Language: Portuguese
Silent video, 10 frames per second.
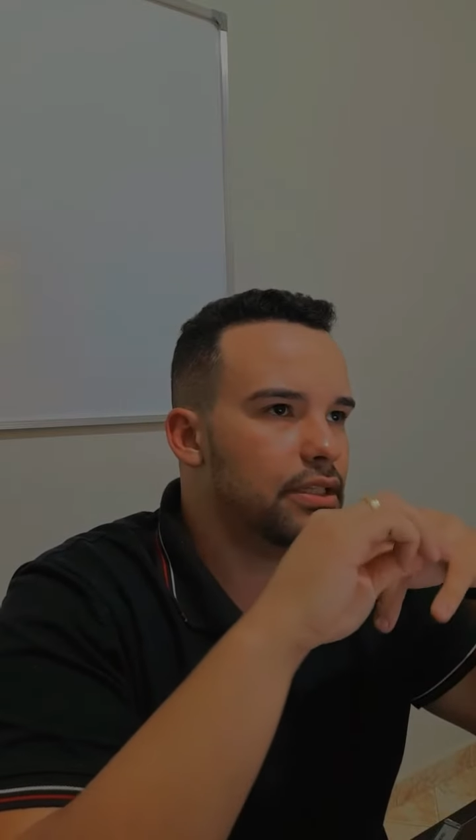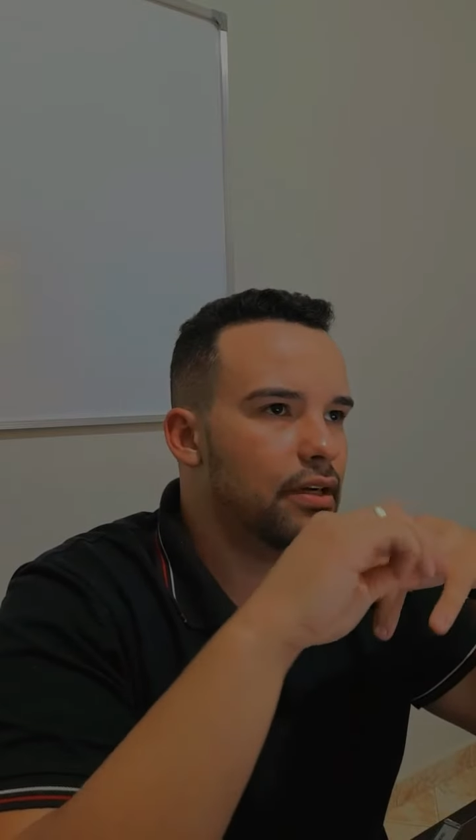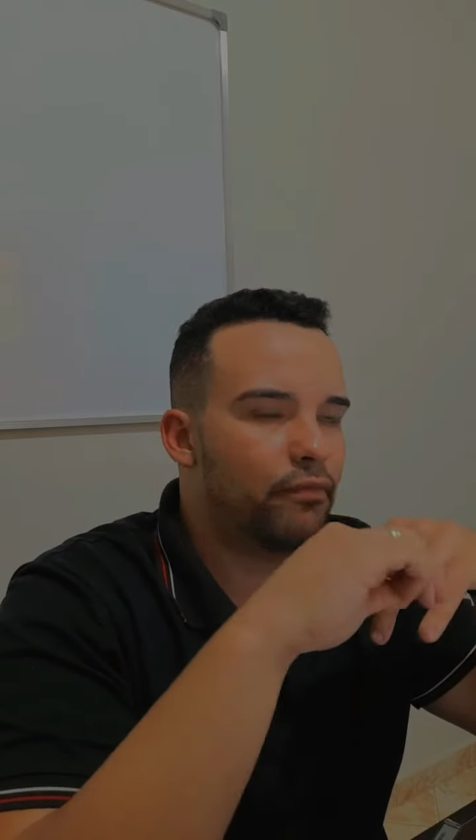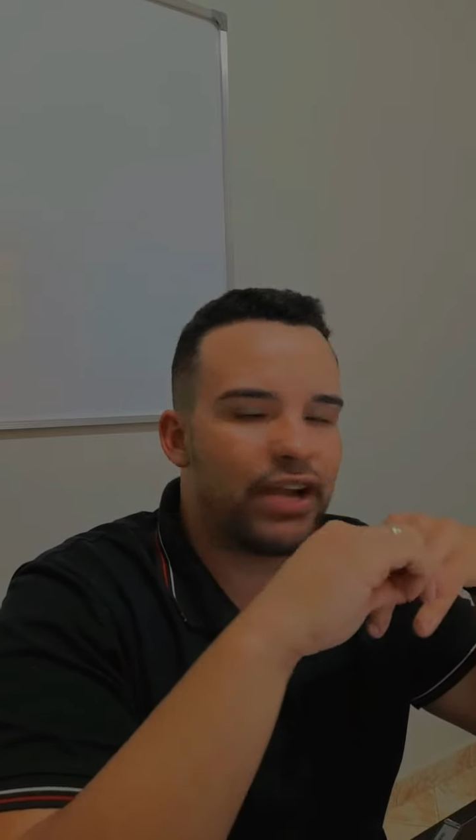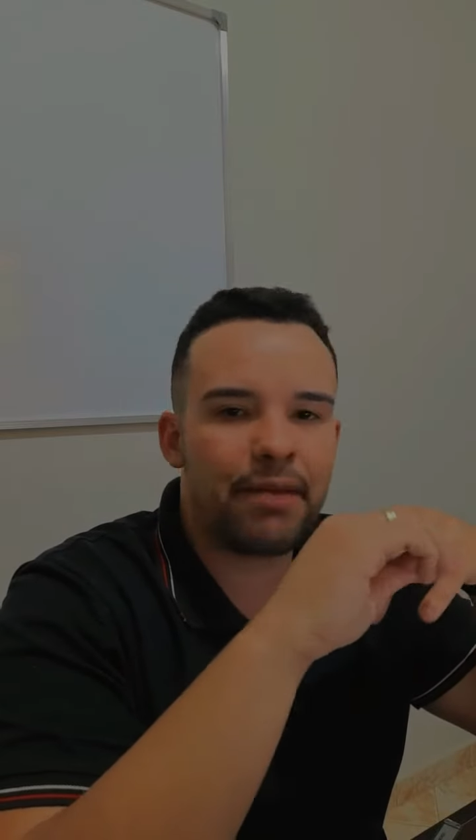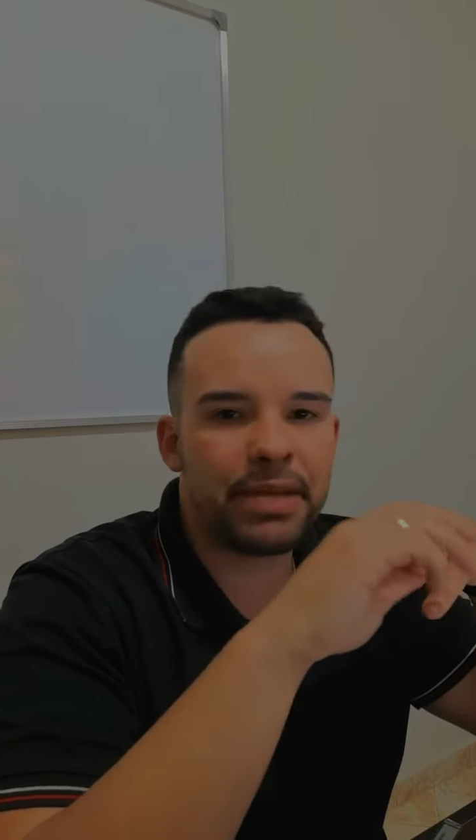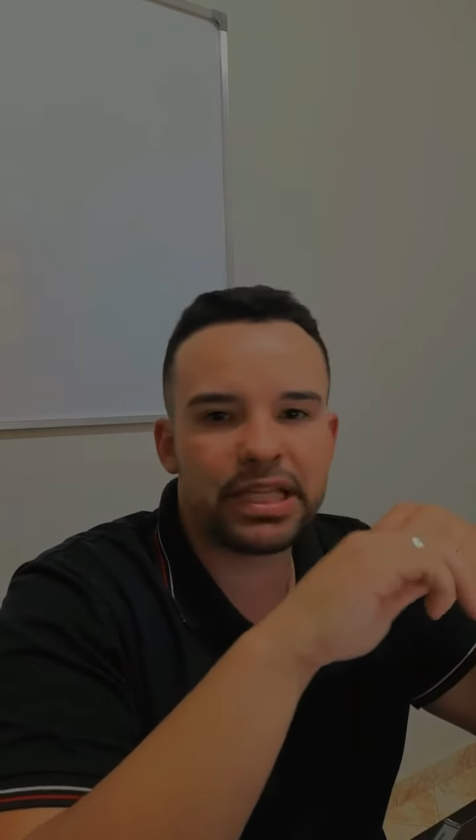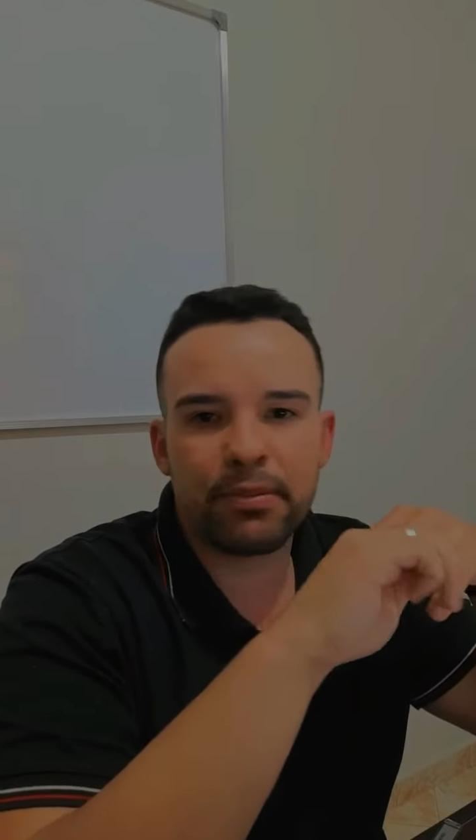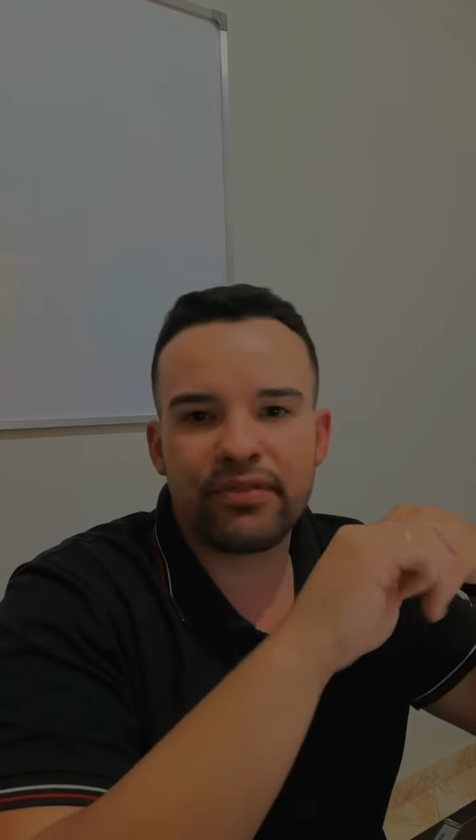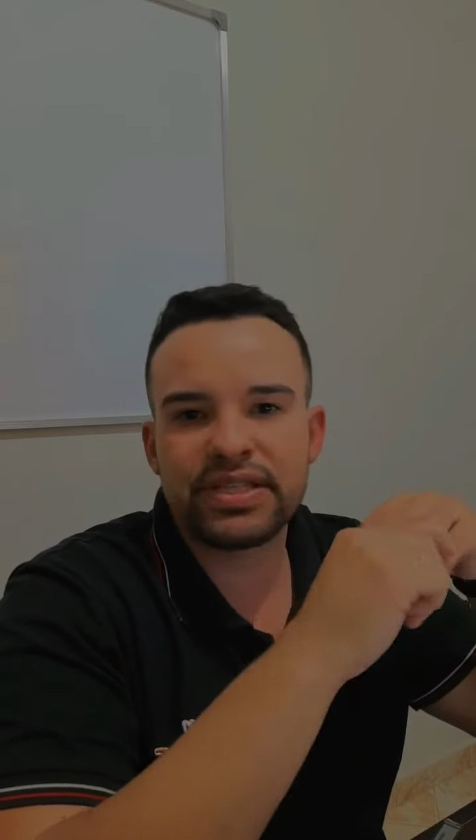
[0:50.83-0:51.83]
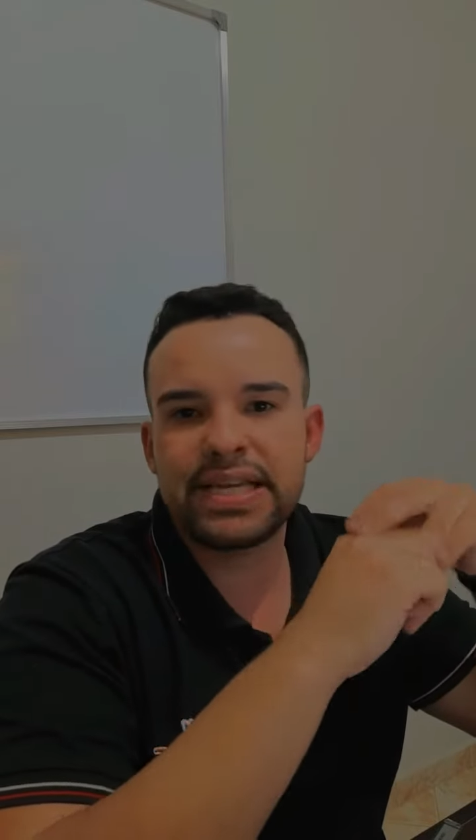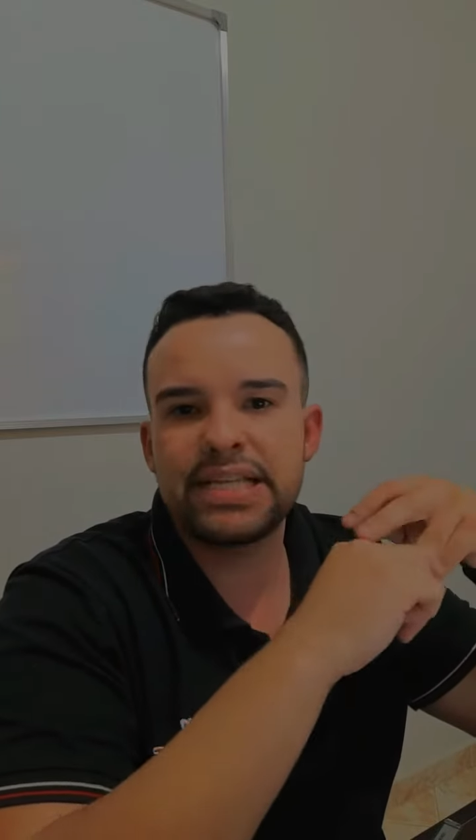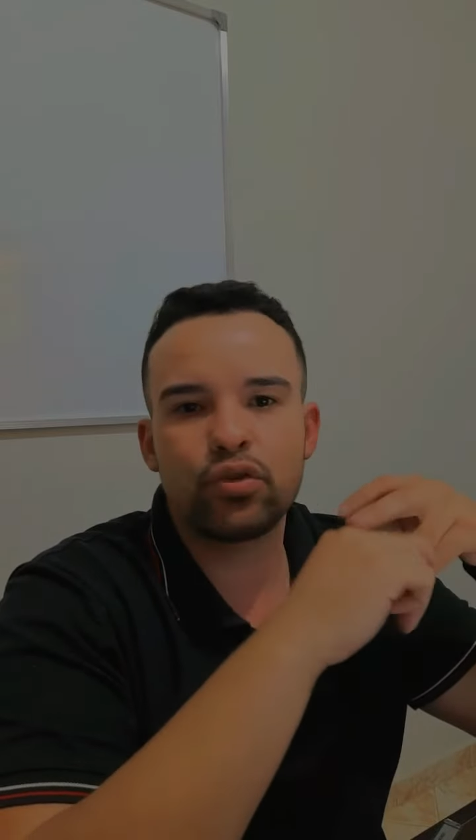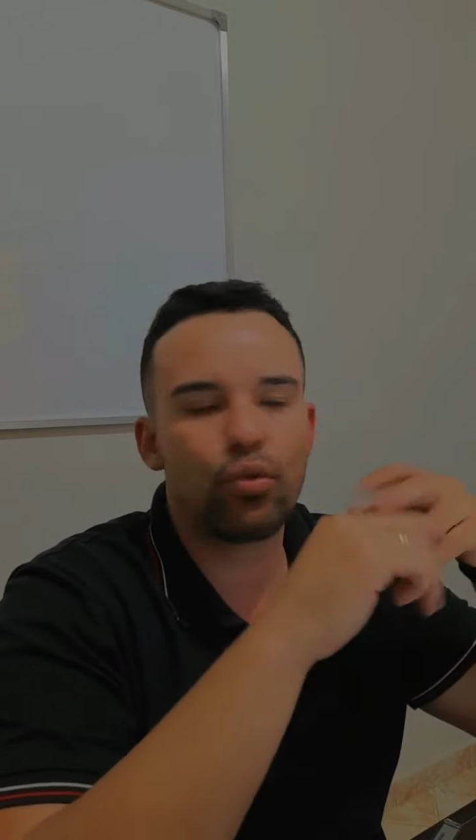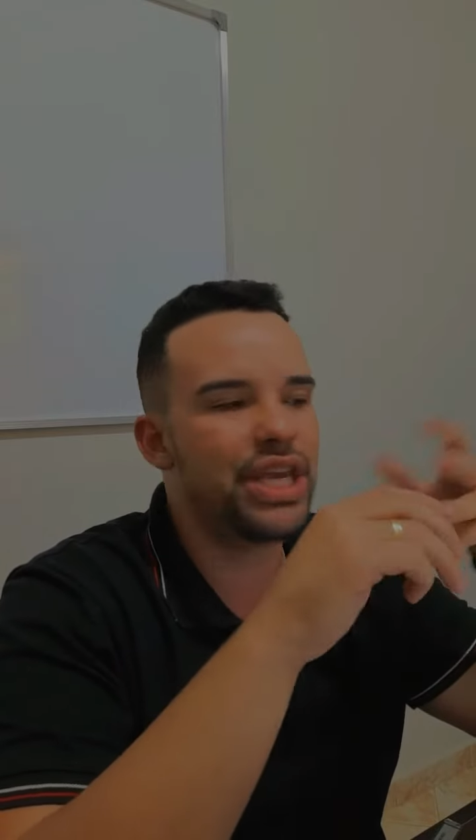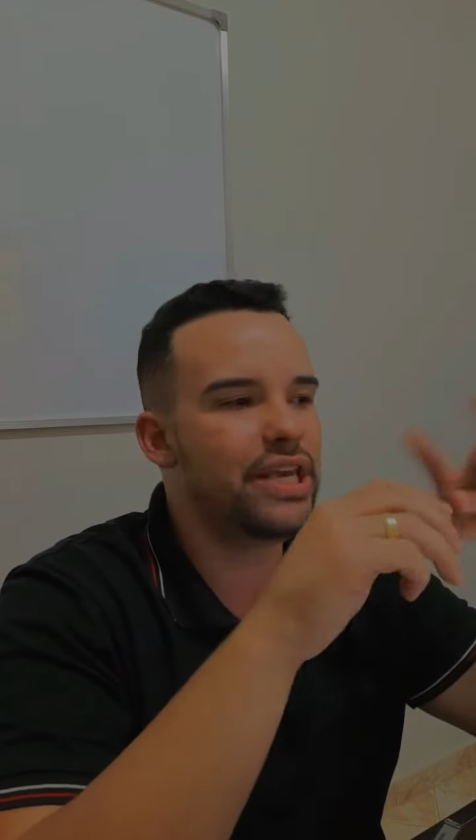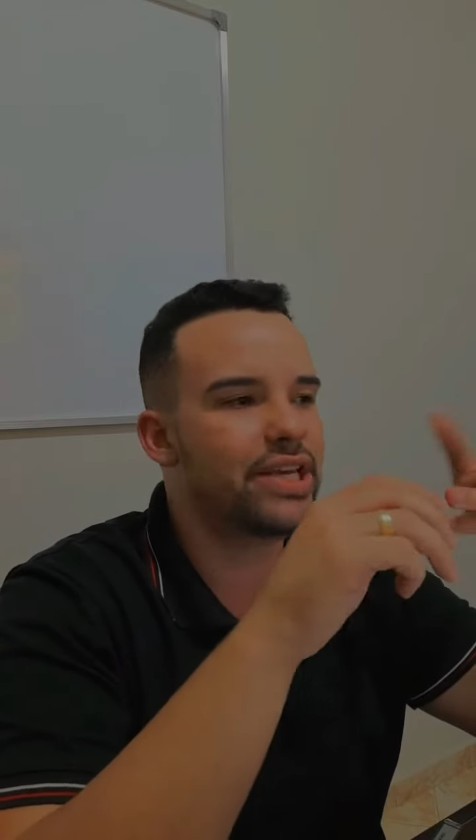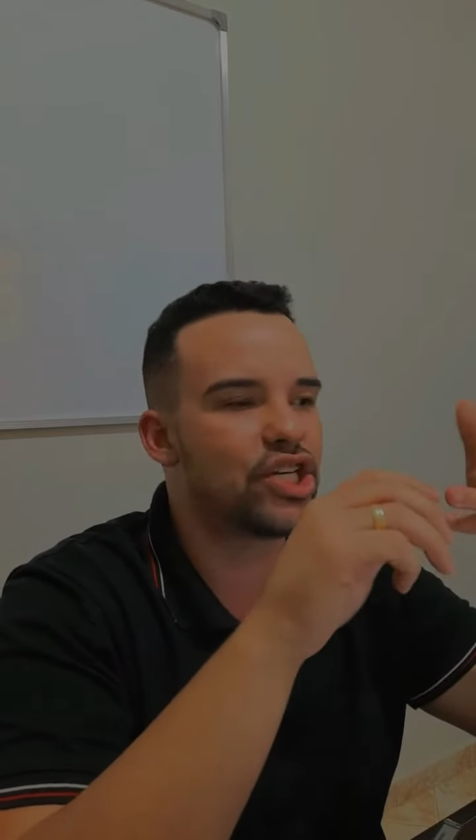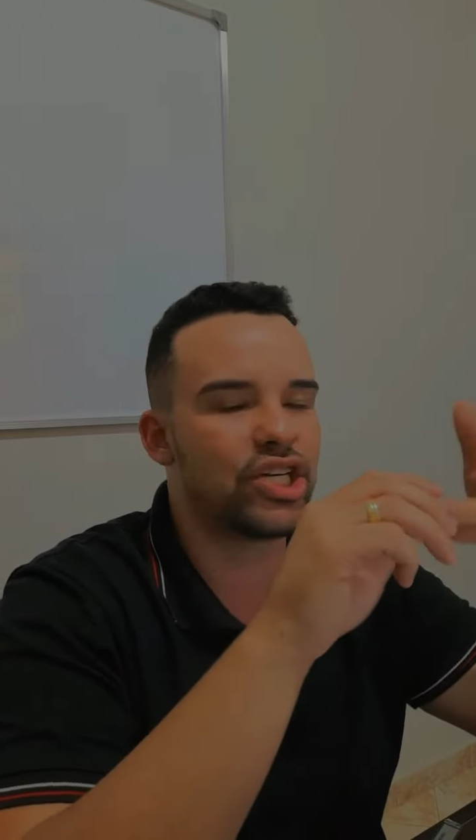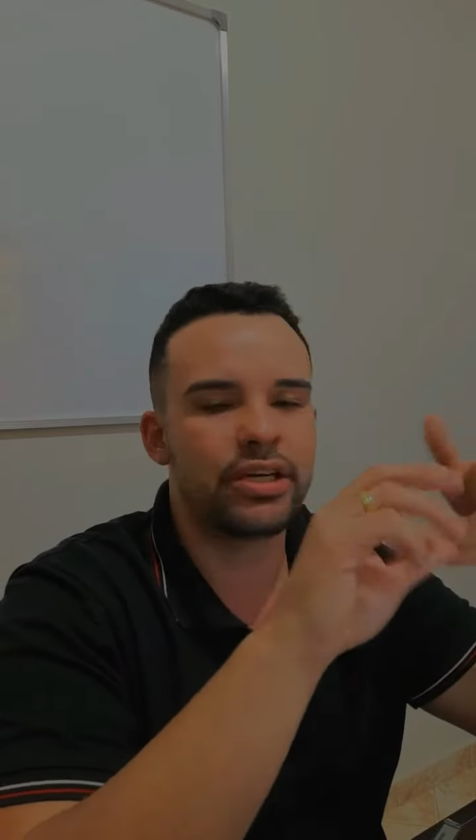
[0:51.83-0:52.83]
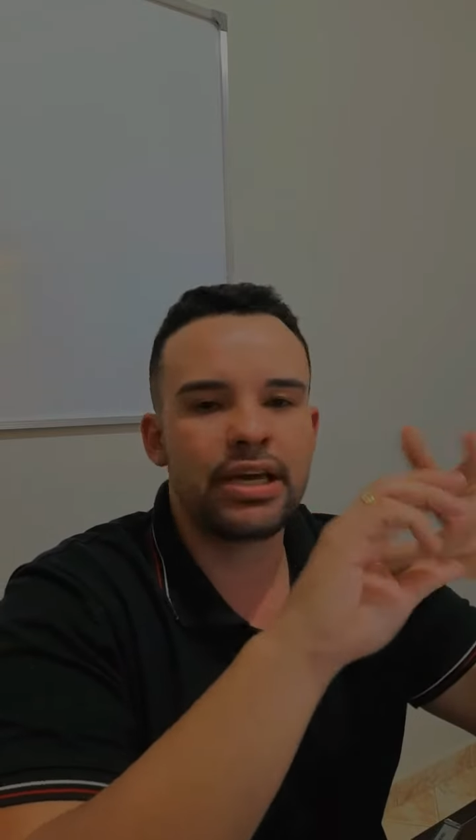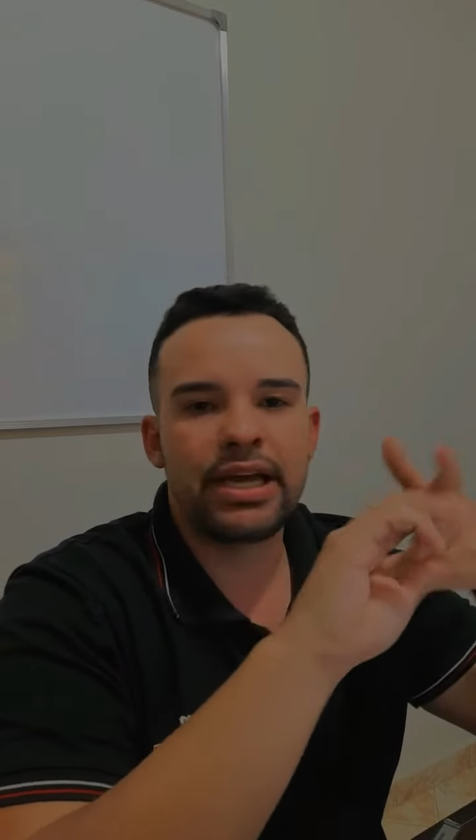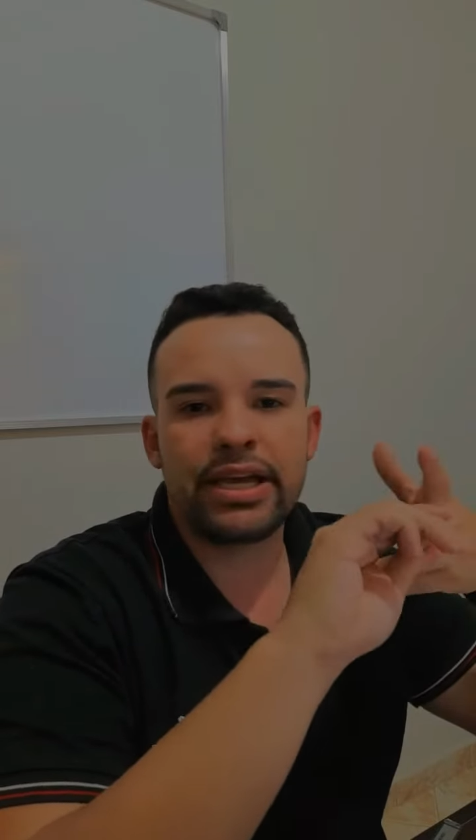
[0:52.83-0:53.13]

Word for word: ferramenta para fazer squish